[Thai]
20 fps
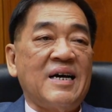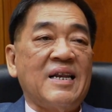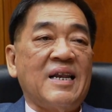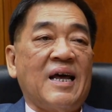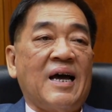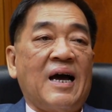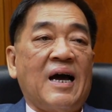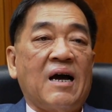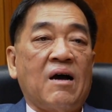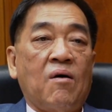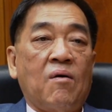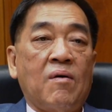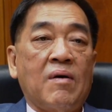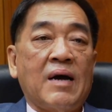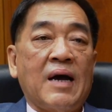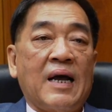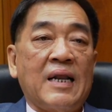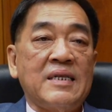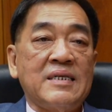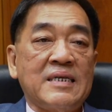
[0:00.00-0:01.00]
นะฮะของ
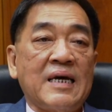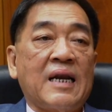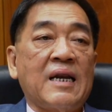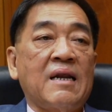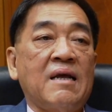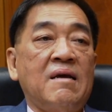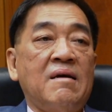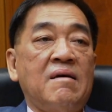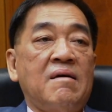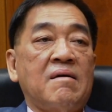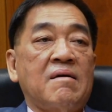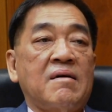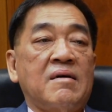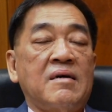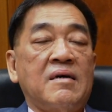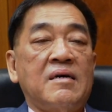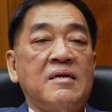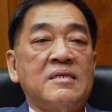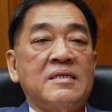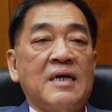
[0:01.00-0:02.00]
การจัด
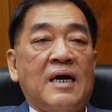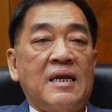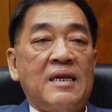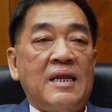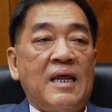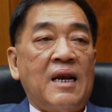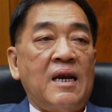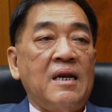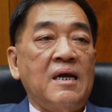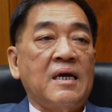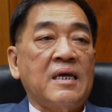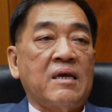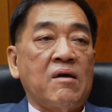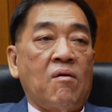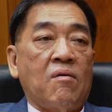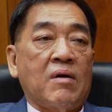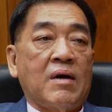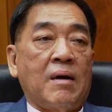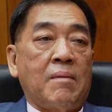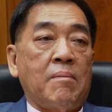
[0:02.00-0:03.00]
คือจะเน้นเรื่องเกี่
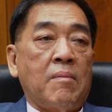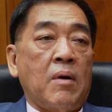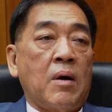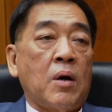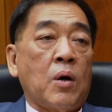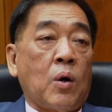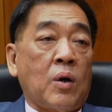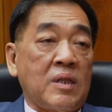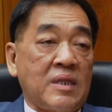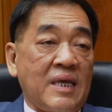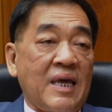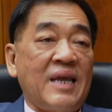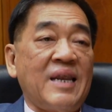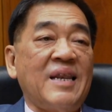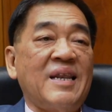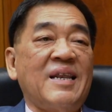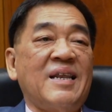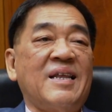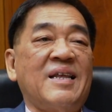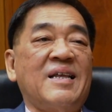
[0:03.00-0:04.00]
ยวกับคอนเทน
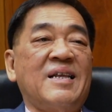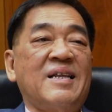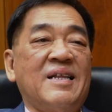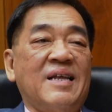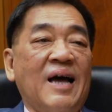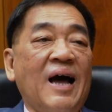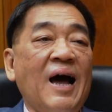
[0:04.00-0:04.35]
ต์เนื้อ